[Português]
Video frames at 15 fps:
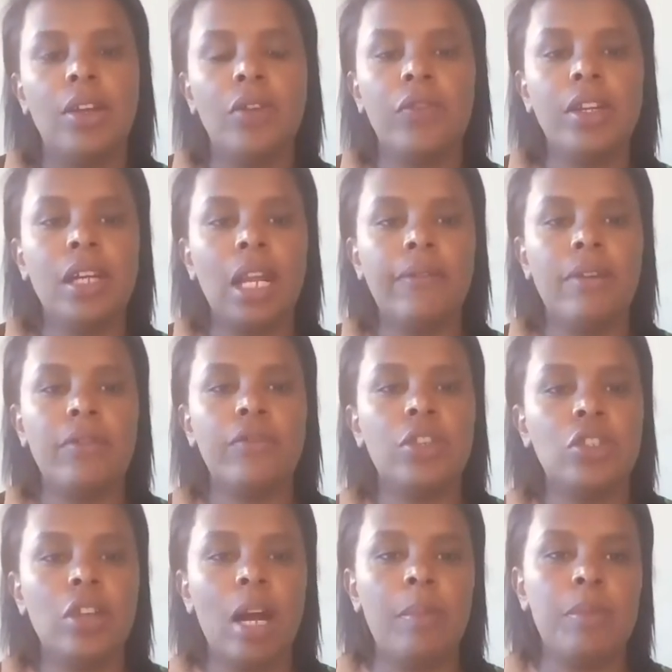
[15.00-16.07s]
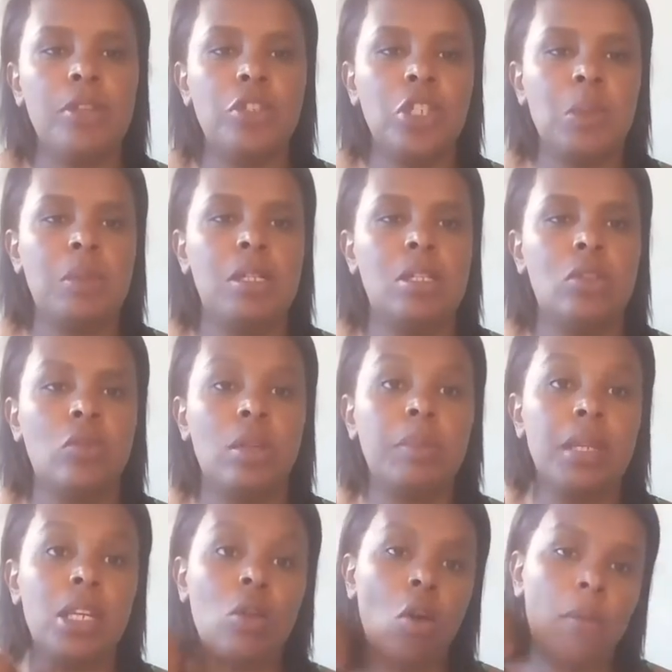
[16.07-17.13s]
Eu vim gravar um vídeo rapidinho, meninas, uma
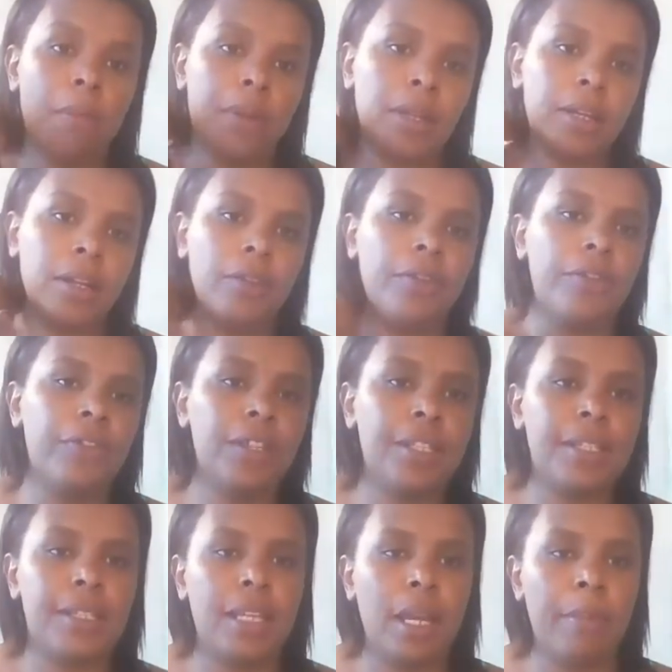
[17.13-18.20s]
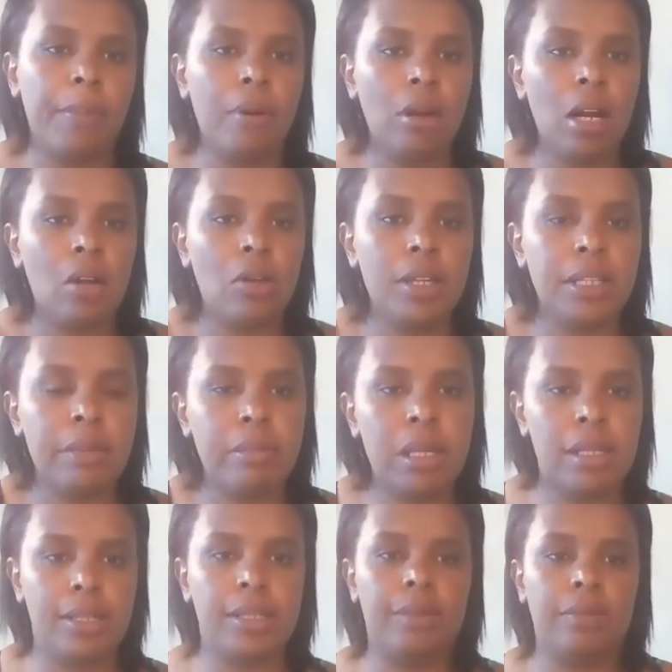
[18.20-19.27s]
mini comprinha que eu fiz. É pouca coisa
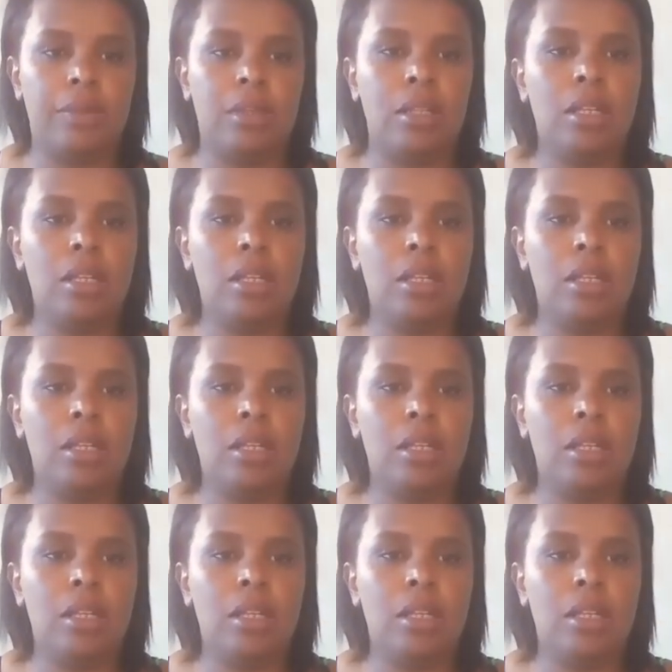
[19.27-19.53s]
mesmo.